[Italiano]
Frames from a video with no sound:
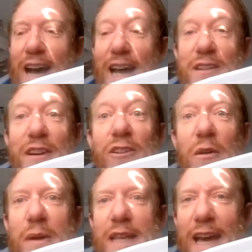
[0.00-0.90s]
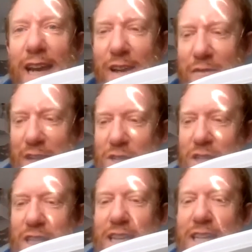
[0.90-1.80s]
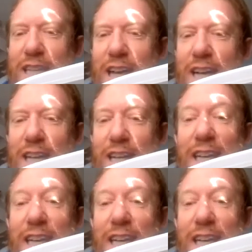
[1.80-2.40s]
arrivando a bagnare la faccia di Lidia,